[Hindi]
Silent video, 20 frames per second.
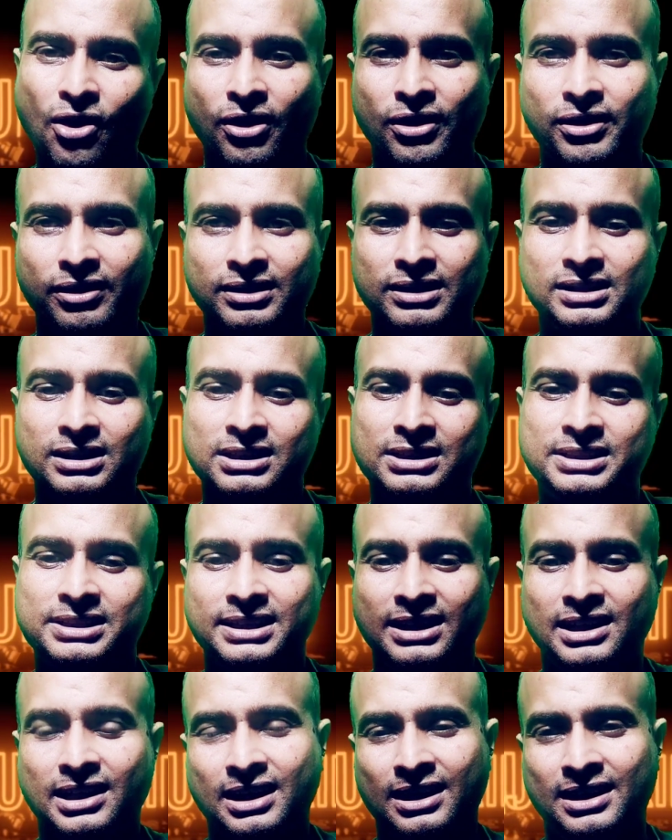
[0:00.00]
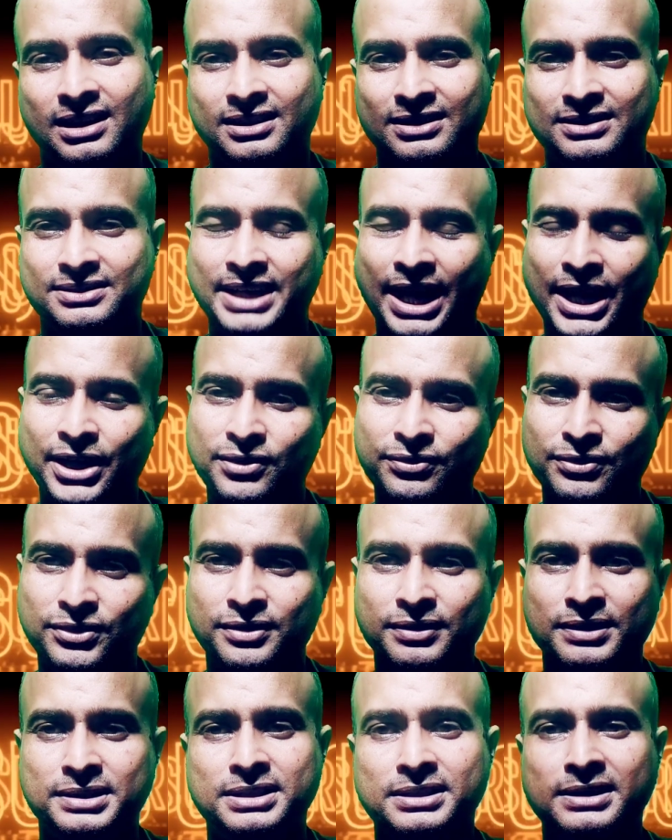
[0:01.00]
और थैंक यू
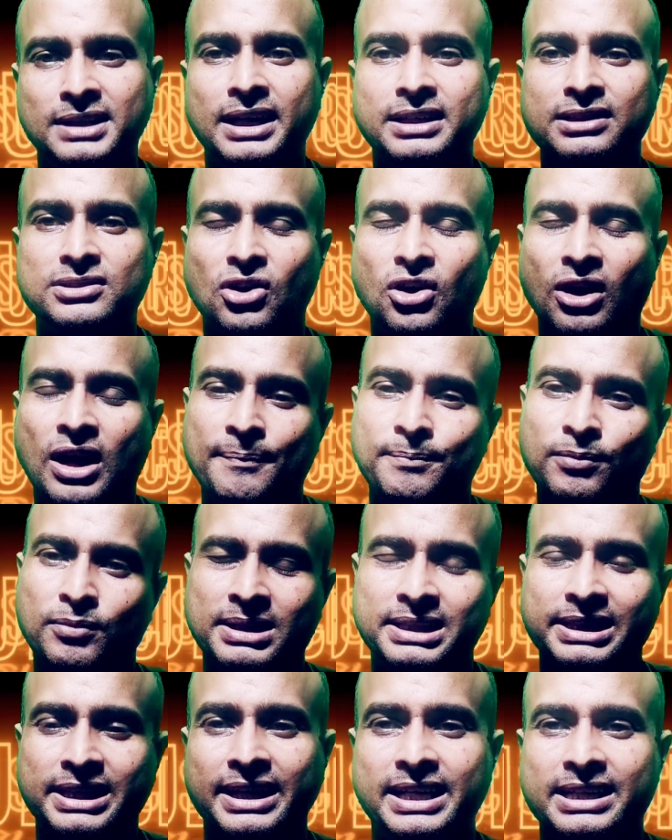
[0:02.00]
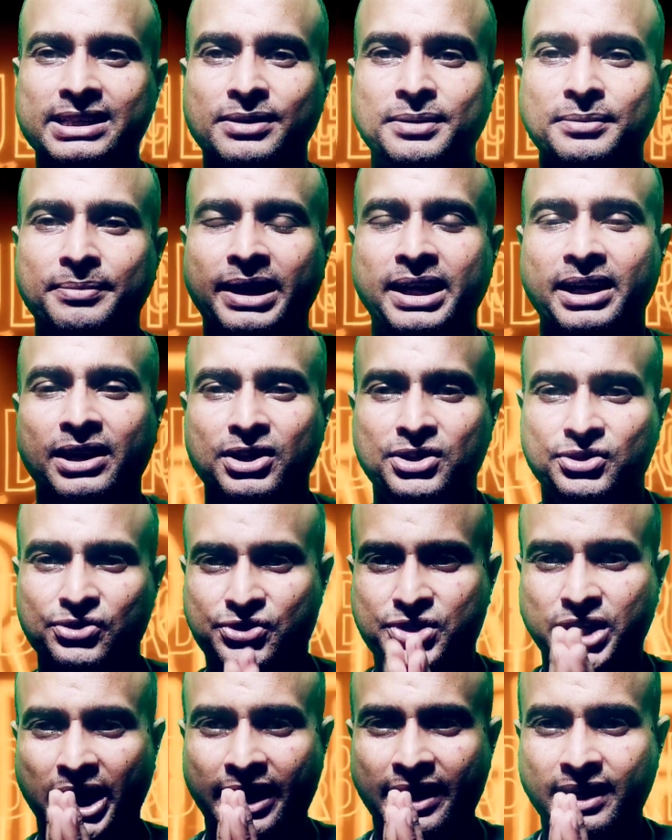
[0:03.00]
फॉर वॉचिंग गाइस और आपको मिलते हैं नेक्स्ट वीडियो में
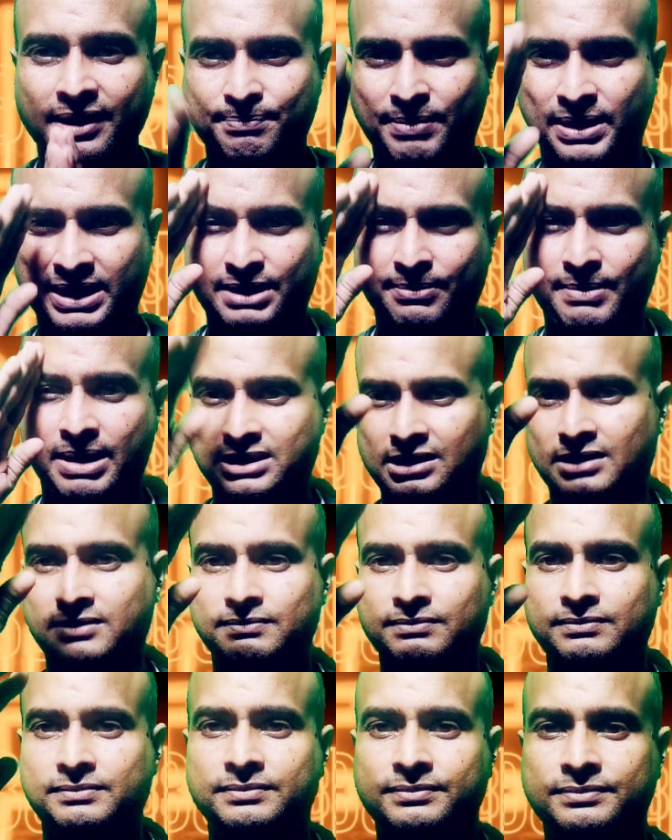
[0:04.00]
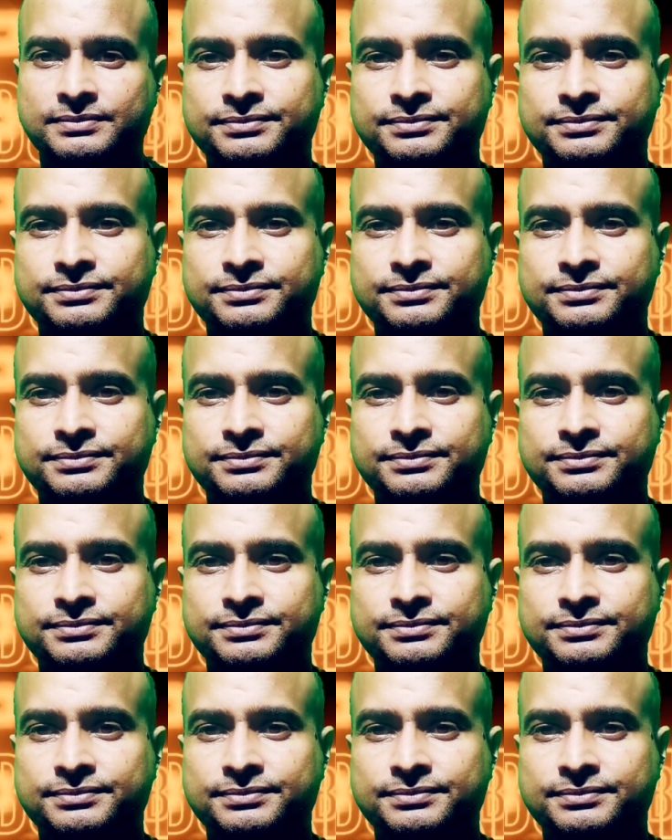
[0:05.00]
जय हिंद बंदे माता